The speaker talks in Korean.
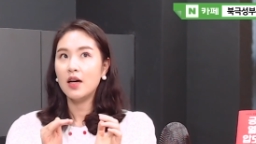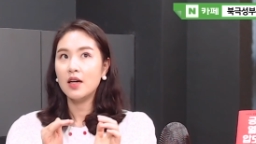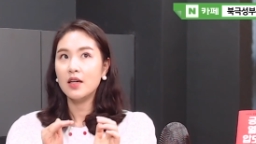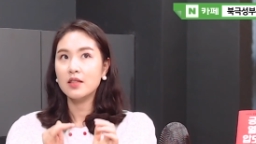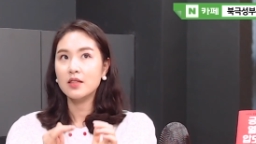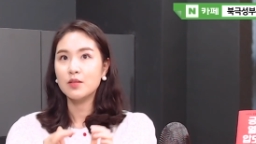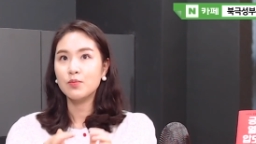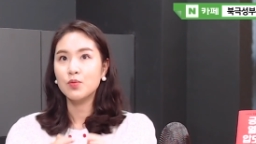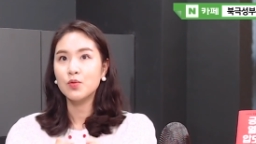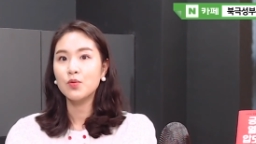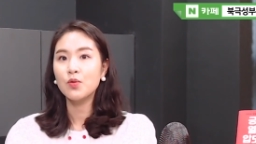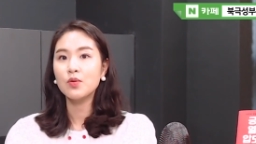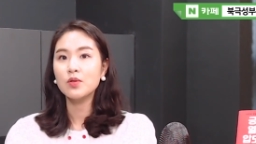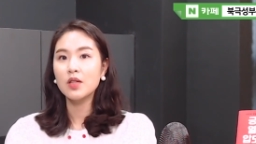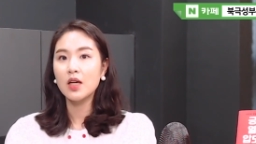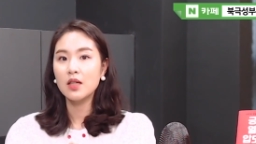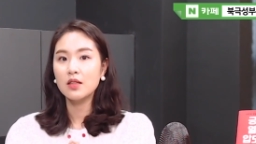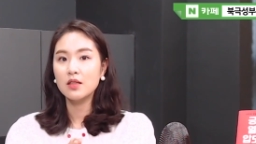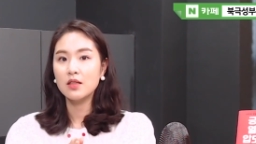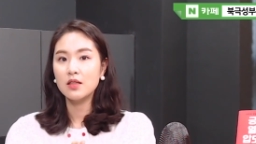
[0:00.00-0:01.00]
이제
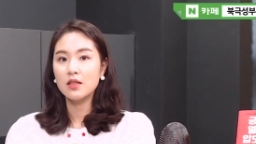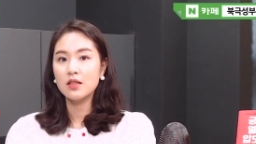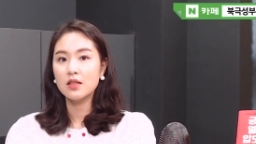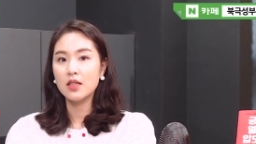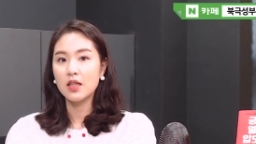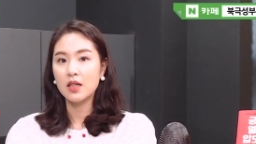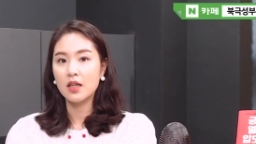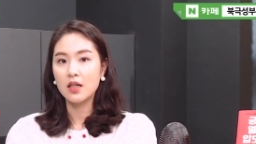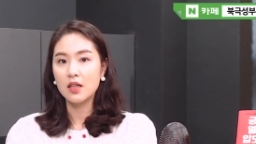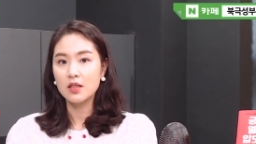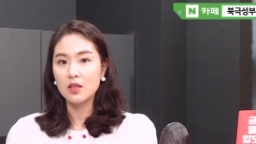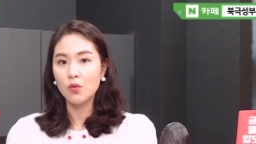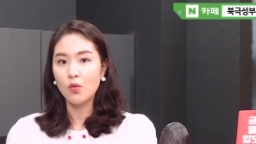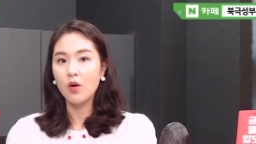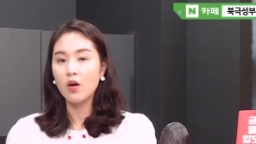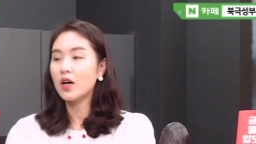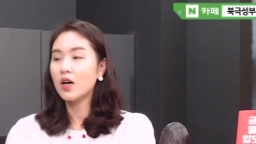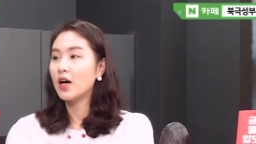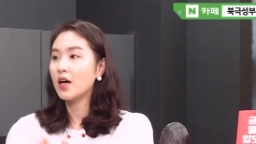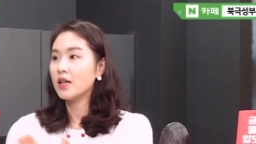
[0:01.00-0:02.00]
부동산을 제가 이제
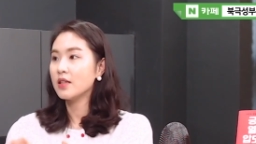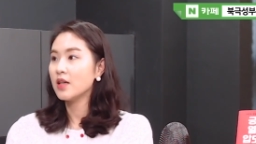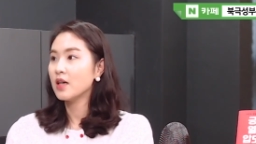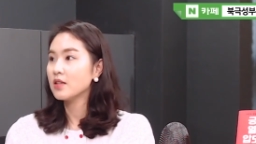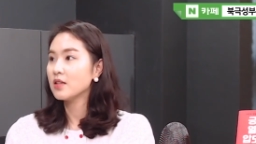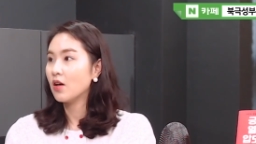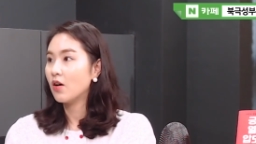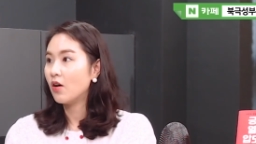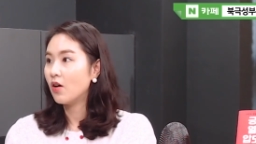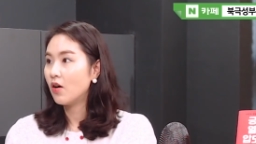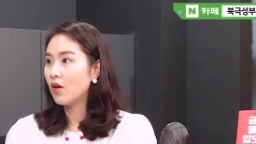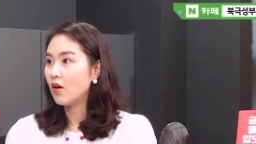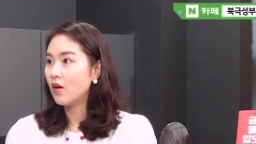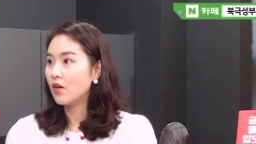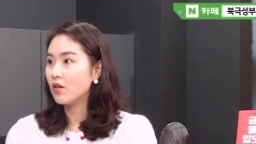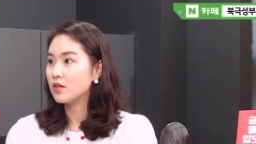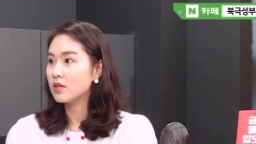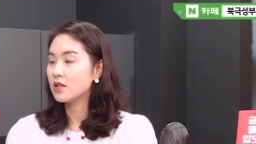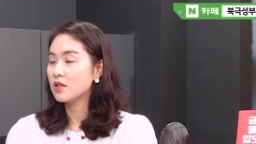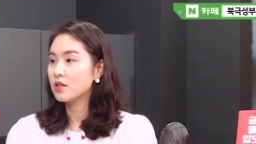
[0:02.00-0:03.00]
원가에
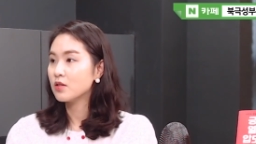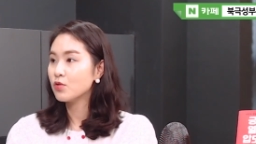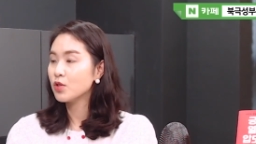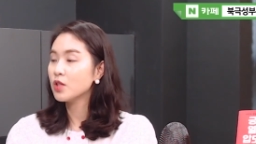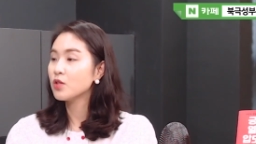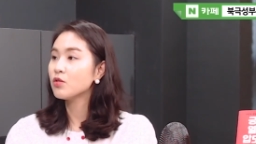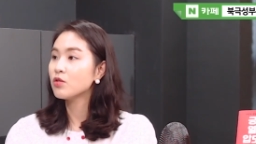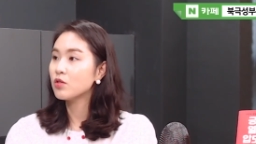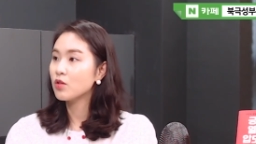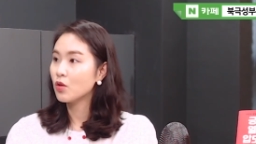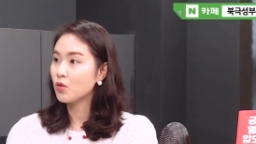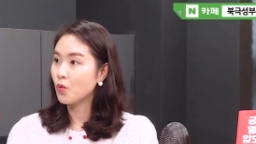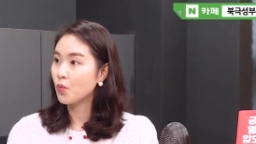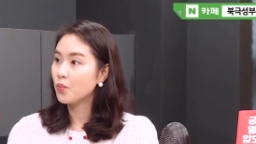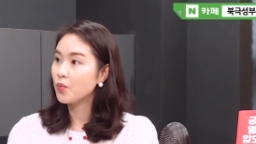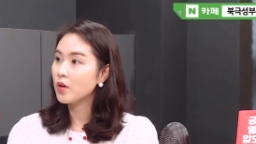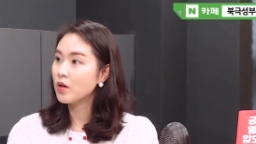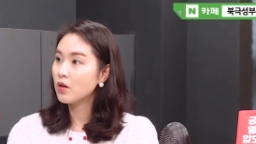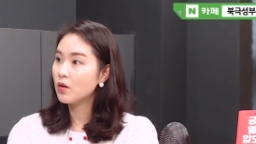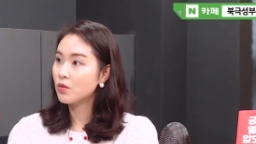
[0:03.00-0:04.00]
사서 이제 수익률을 더
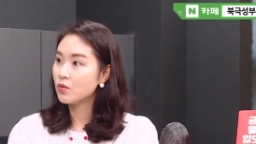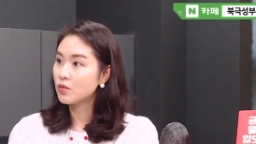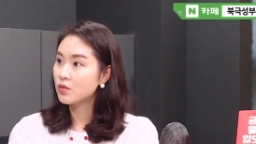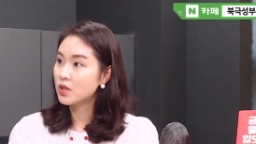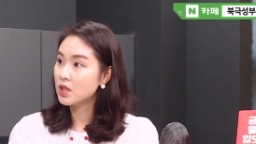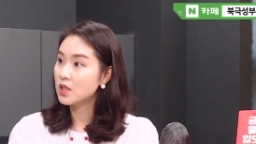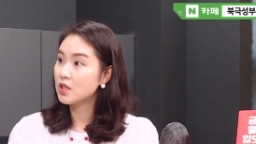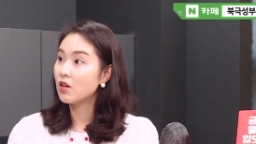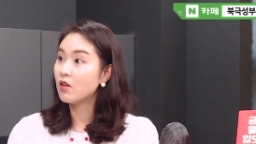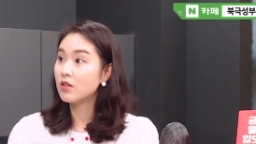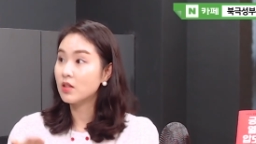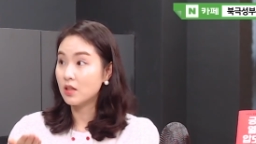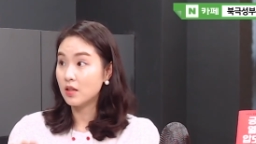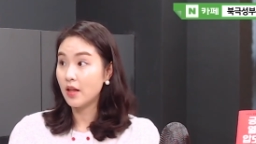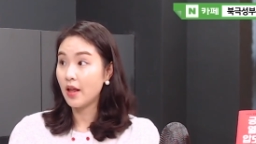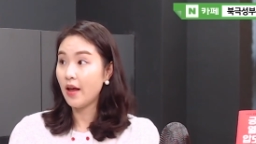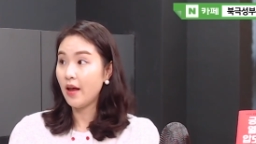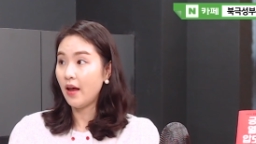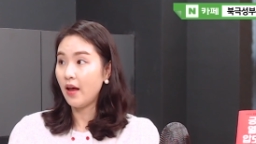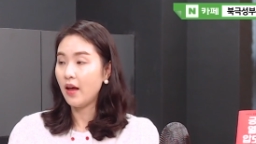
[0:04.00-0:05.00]
높이려고
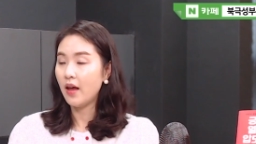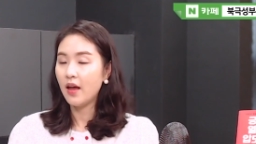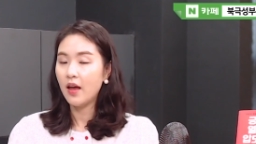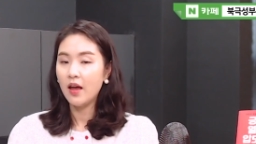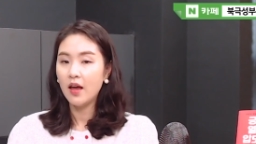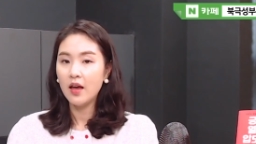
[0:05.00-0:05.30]
지었는데